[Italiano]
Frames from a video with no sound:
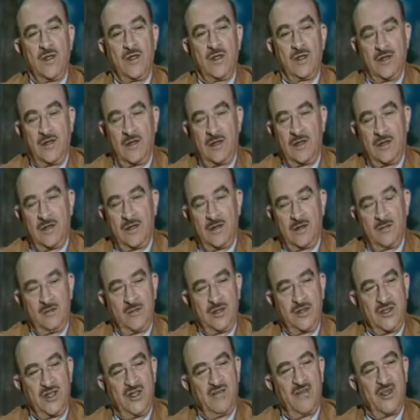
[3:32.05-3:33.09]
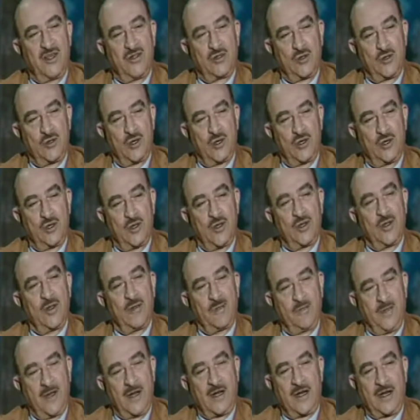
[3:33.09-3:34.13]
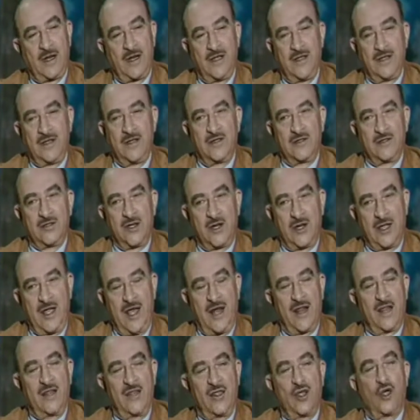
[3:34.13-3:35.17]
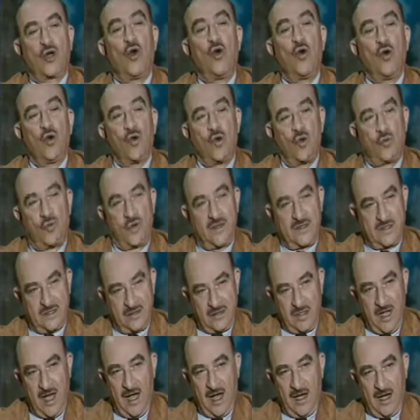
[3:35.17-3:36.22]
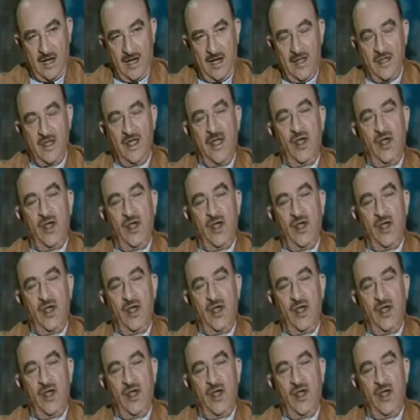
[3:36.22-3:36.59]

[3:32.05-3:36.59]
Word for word: eh, metteva intorno alla donna per cercare di conquistarla.